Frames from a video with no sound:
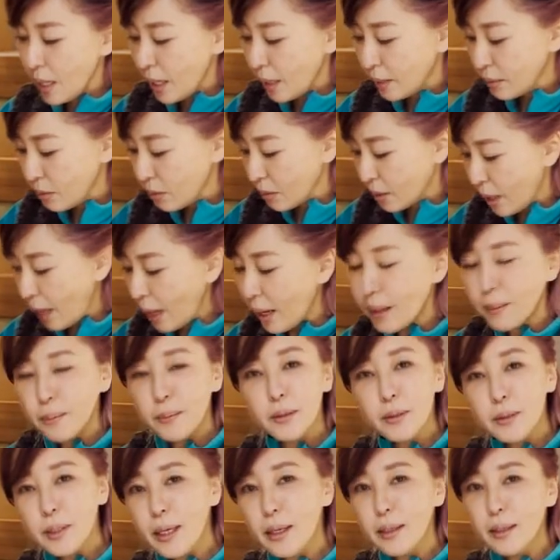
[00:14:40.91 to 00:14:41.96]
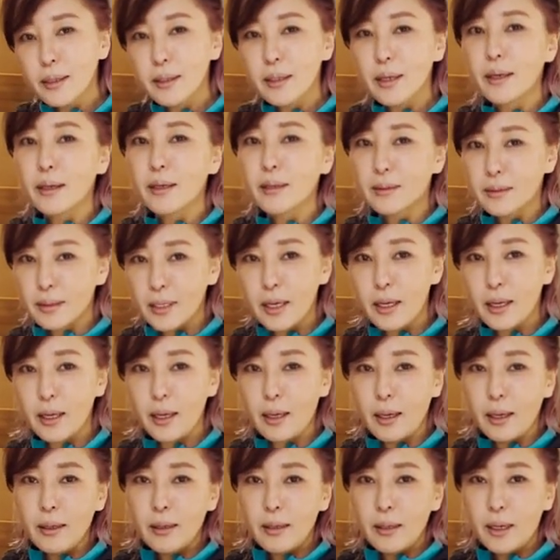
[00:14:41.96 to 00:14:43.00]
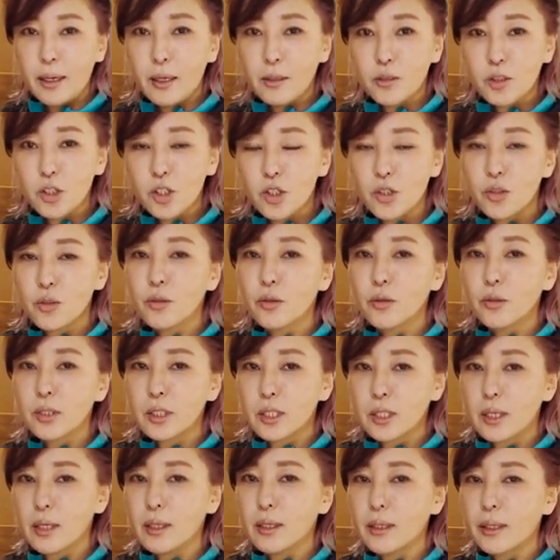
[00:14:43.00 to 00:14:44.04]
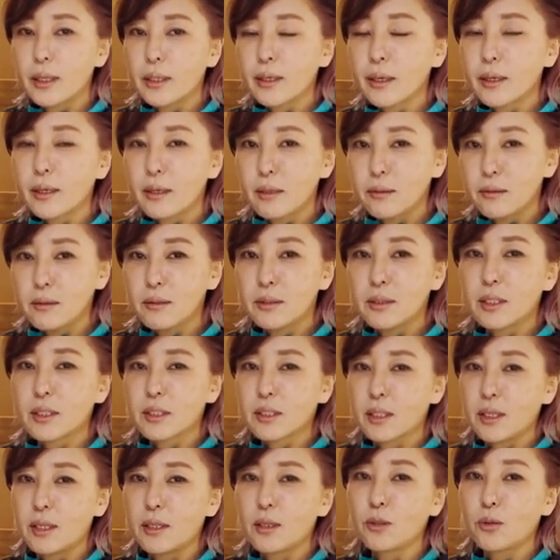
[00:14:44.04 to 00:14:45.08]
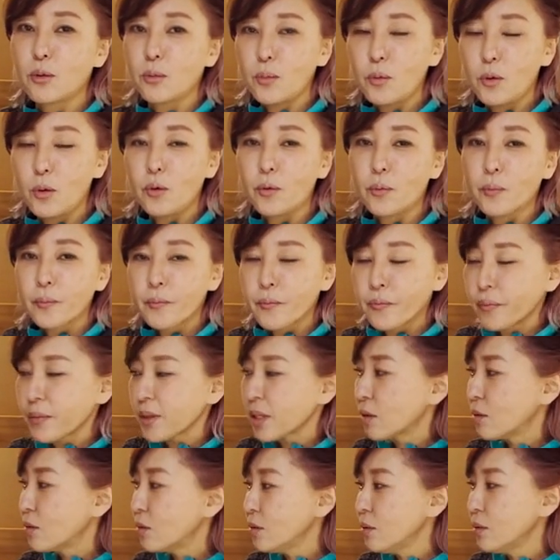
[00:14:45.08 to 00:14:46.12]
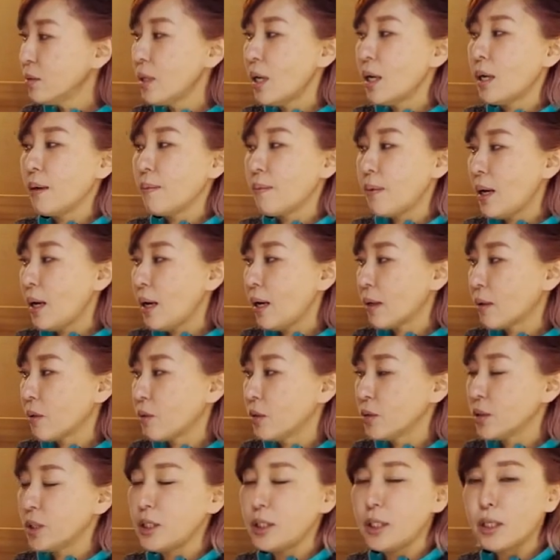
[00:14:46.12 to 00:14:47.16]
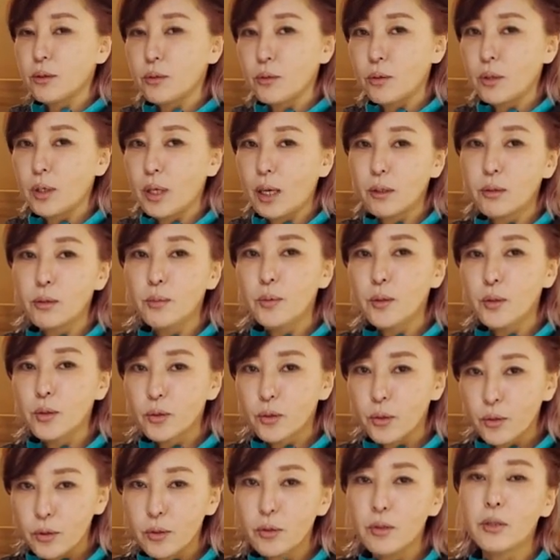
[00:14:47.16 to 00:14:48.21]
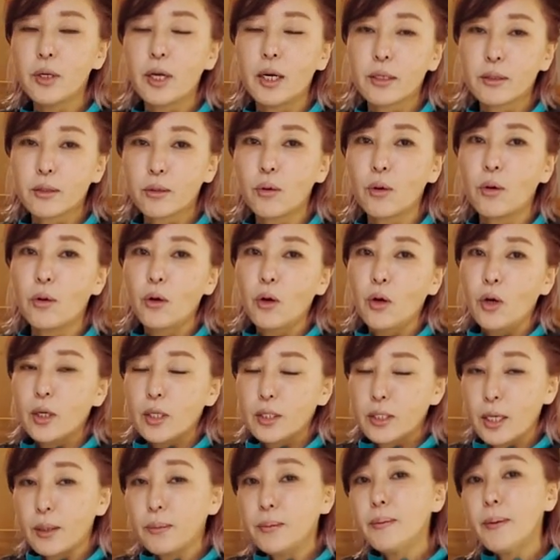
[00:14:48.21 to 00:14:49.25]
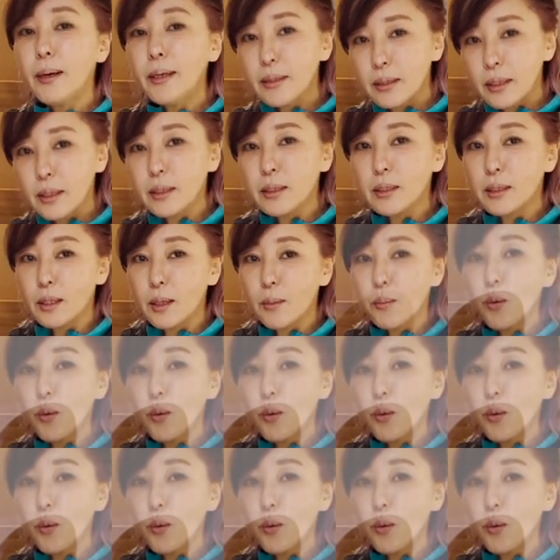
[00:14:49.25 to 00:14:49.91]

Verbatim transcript: 外部電源で使用していただけるんですけれども、クーラーはこちらの 100V クーラーとサブバッテリーで